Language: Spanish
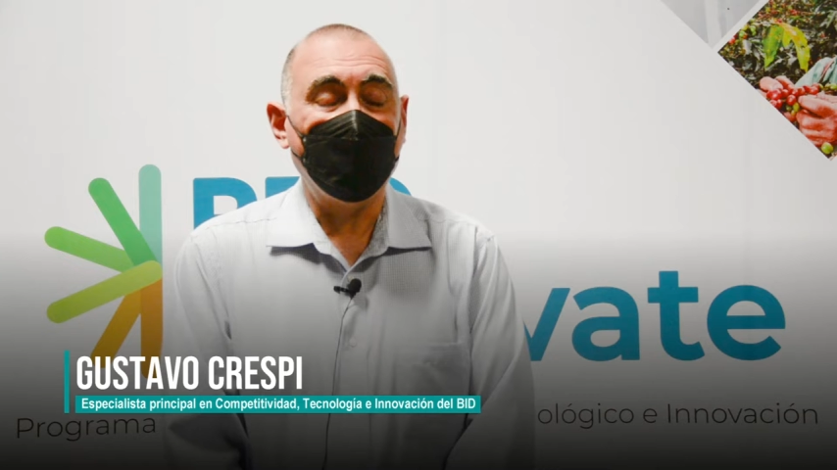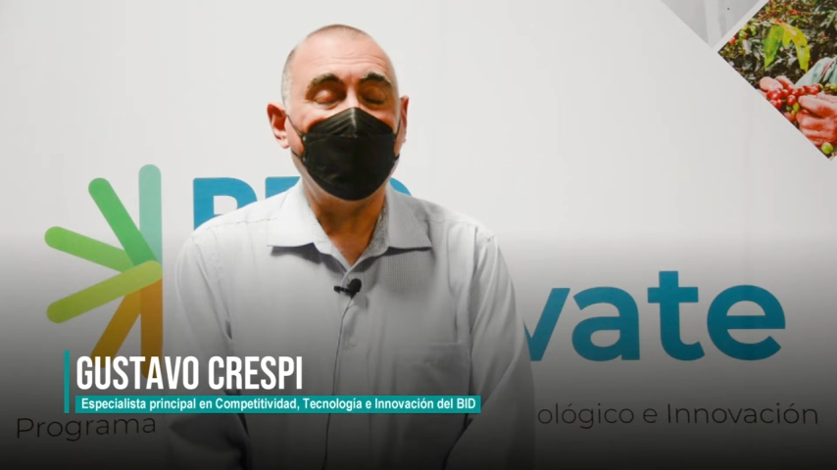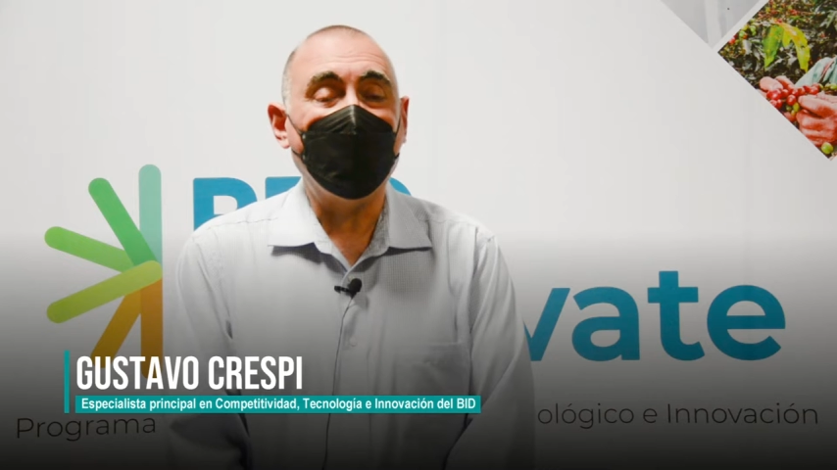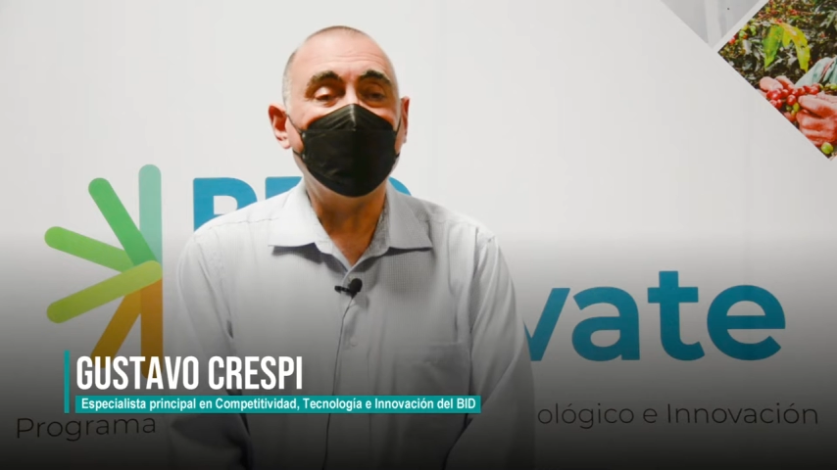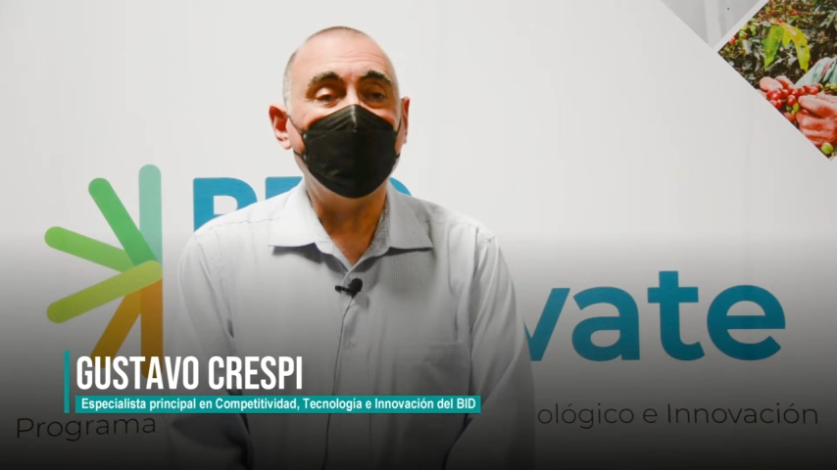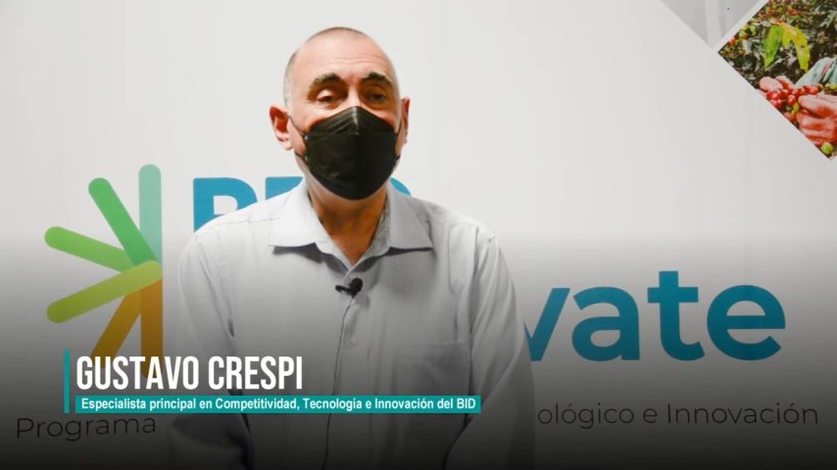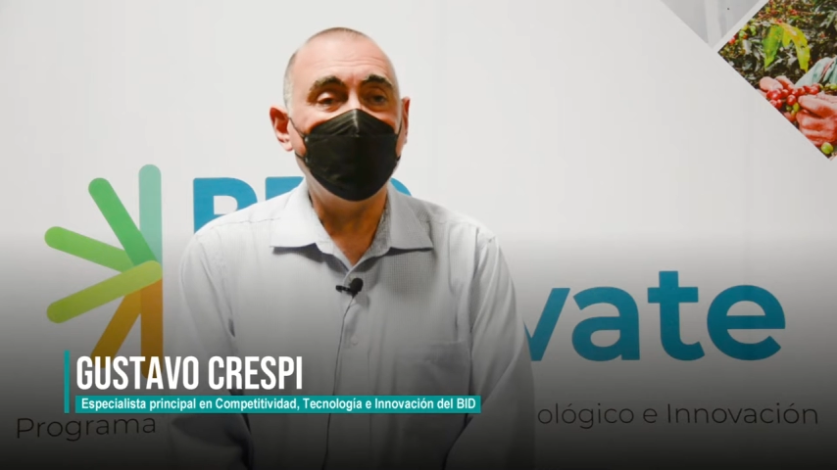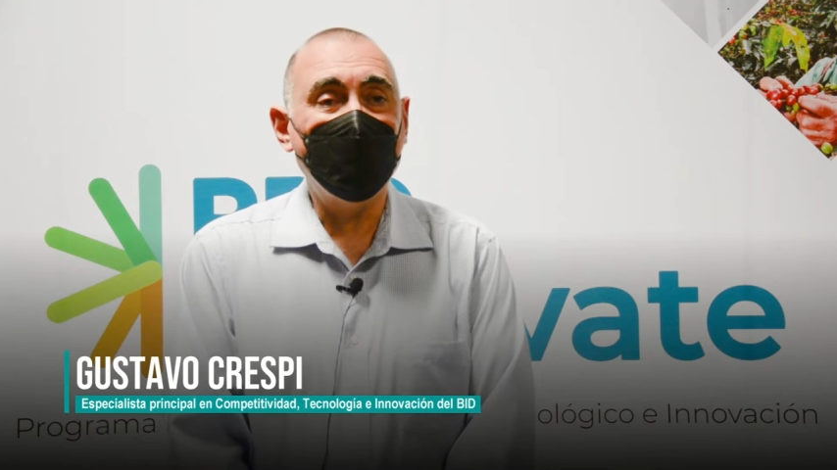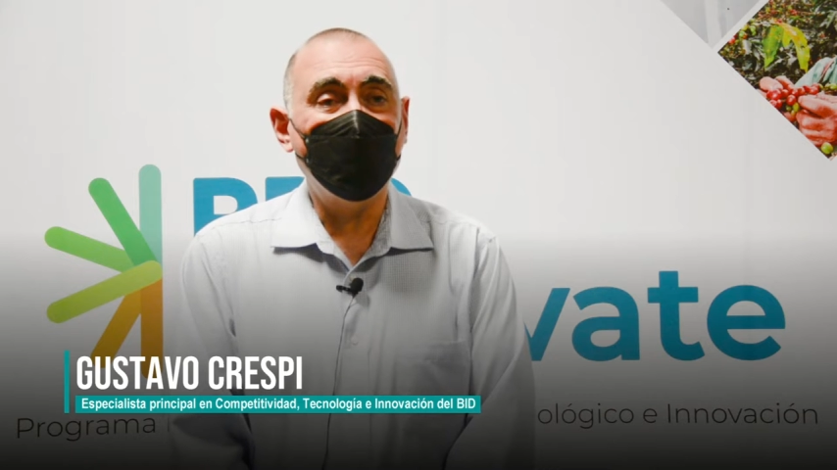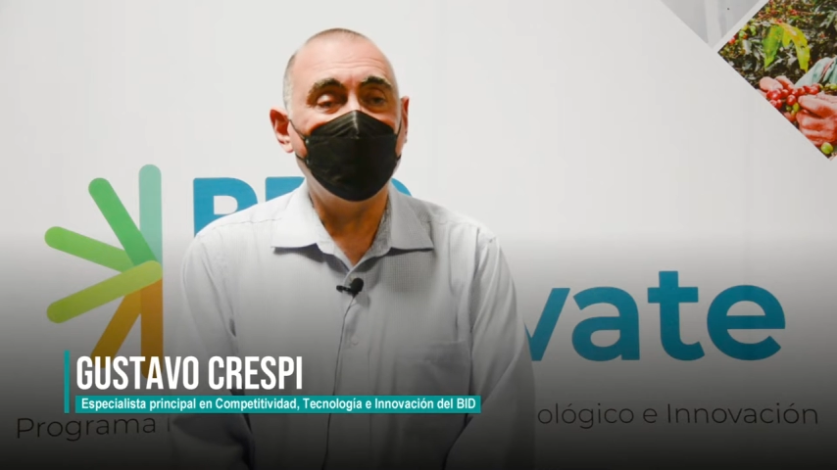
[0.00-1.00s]

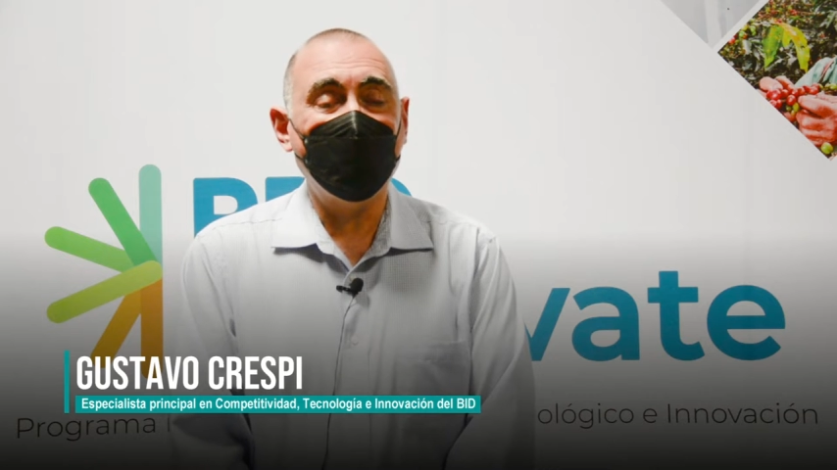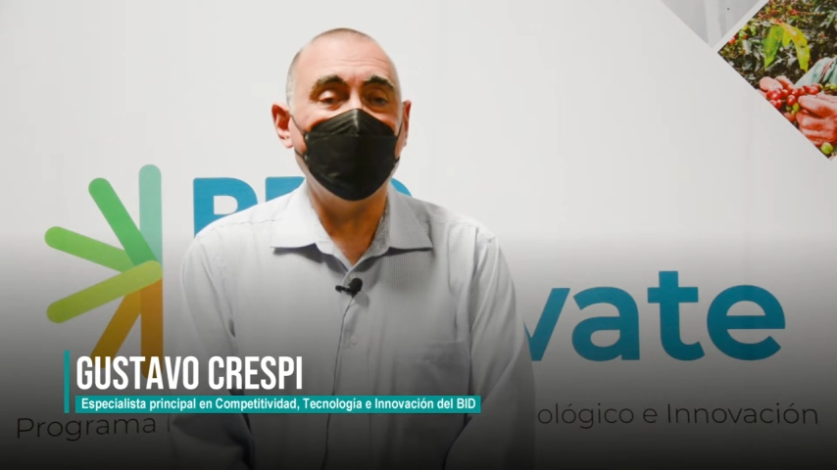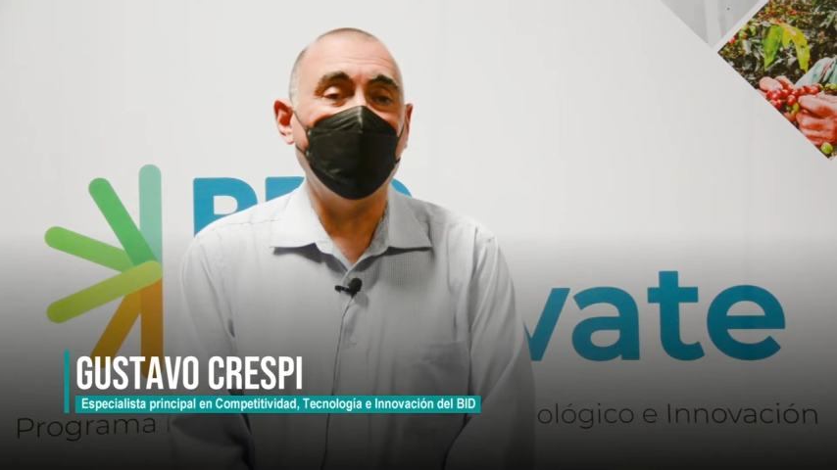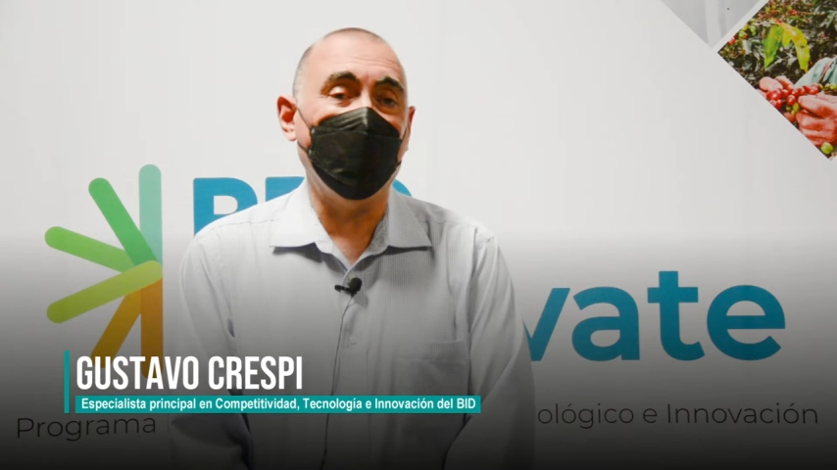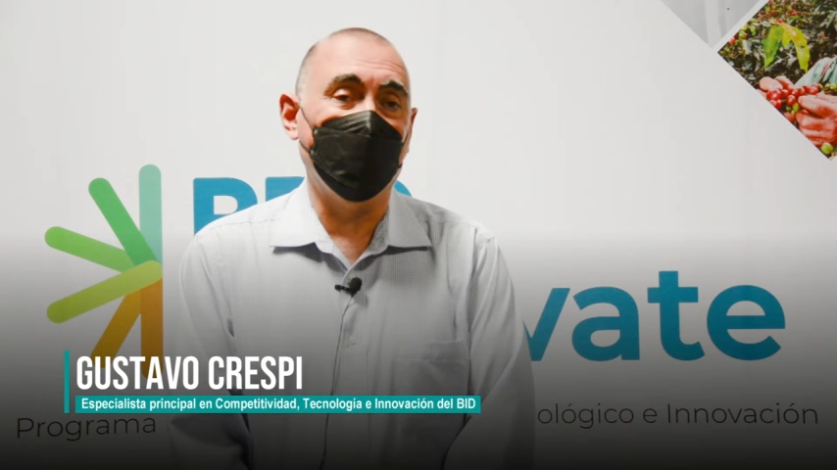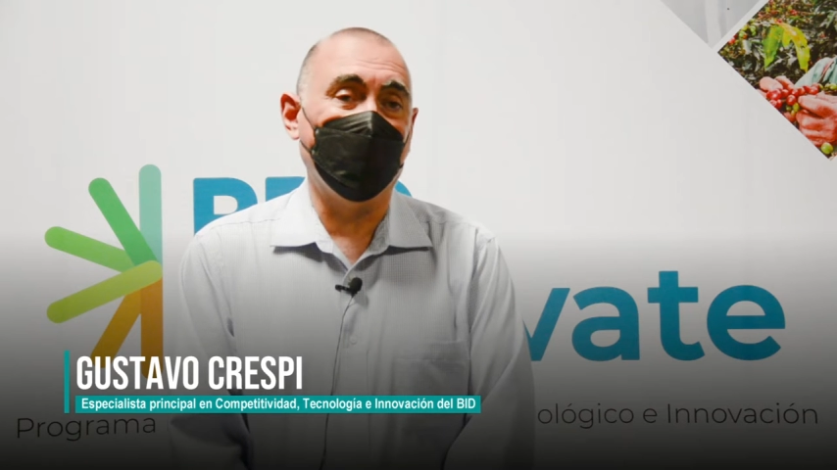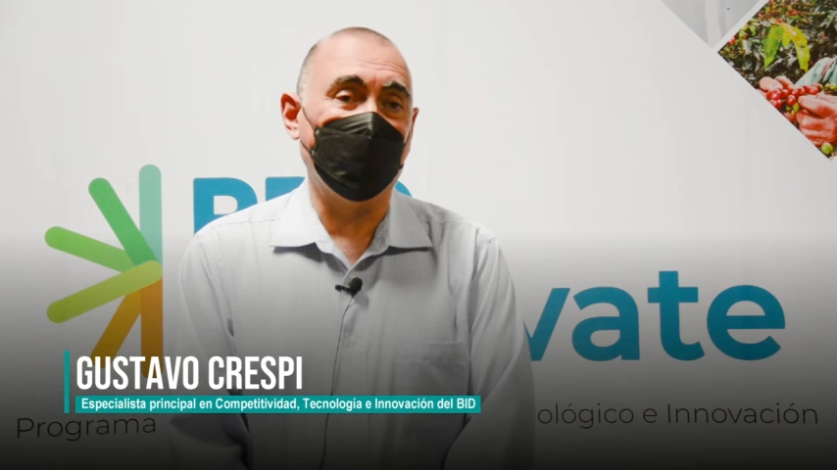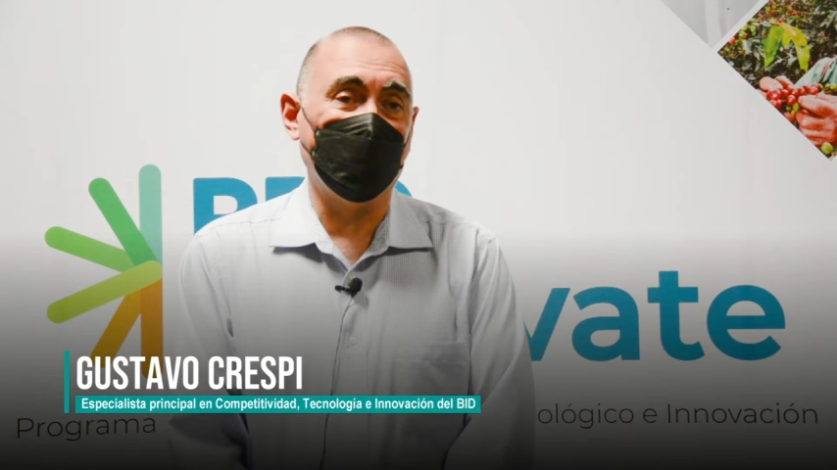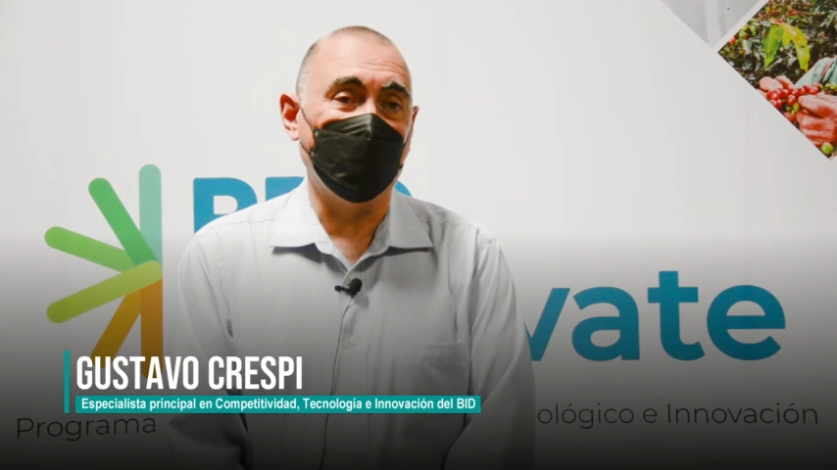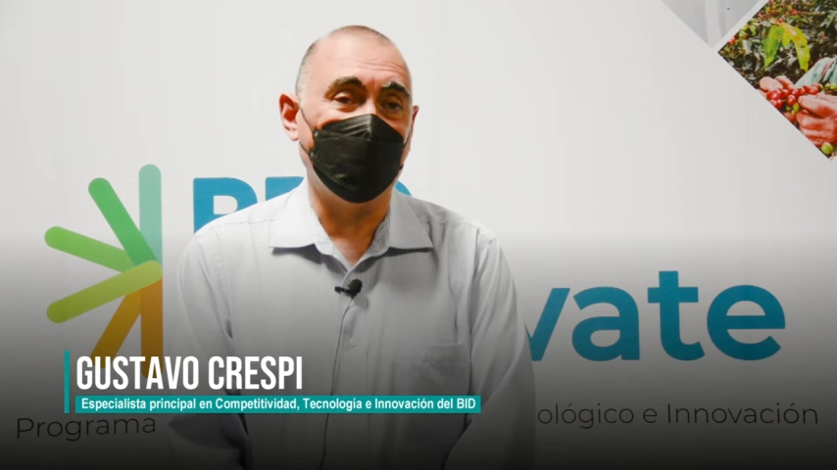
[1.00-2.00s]
característico que tiene la
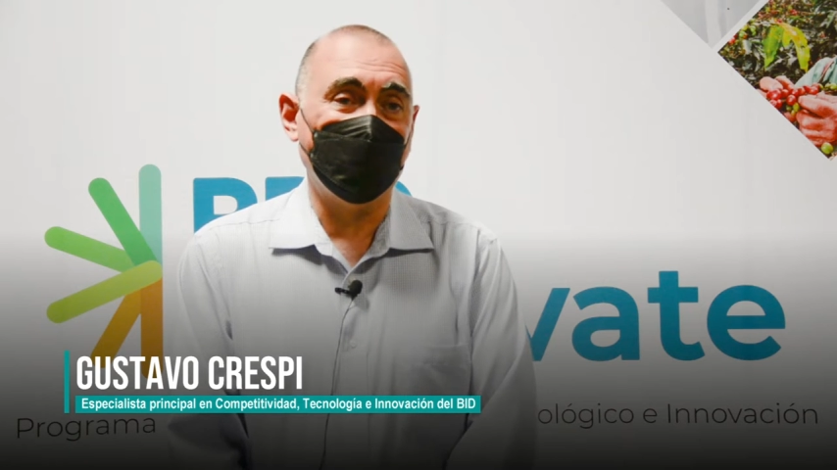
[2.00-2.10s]
innovación.